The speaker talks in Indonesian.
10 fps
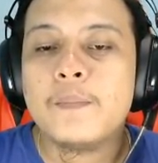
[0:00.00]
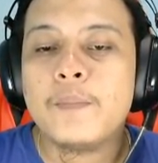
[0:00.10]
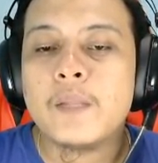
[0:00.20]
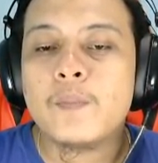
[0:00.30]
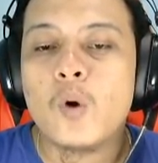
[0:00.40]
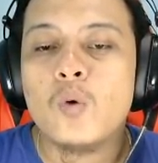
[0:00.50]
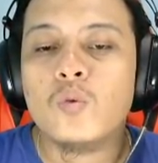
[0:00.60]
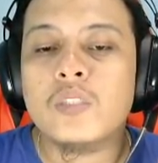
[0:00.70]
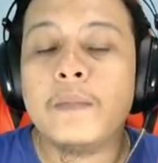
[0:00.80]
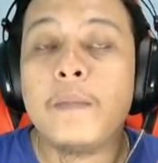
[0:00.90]
tempat
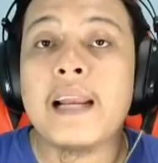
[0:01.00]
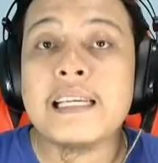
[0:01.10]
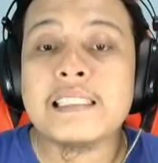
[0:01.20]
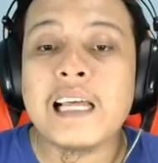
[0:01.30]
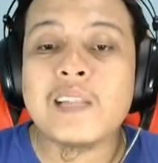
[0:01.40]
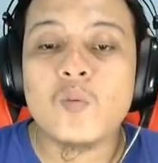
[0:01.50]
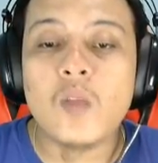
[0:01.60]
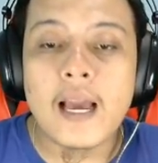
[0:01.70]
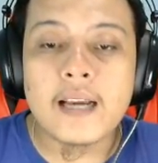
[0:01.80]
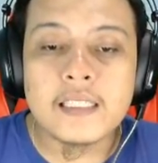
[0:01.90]
produksi mana satu
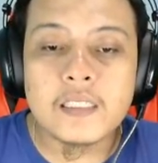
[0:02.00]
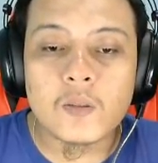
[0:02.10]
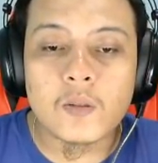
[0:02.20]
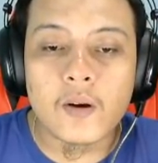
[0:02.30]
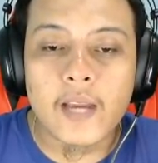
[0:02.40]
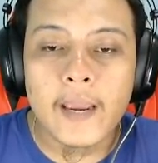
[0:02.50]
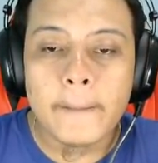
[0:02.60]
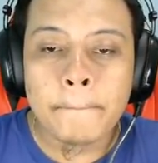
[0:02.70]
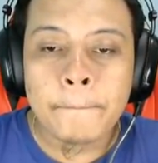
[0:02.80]
lagi cuy, oke?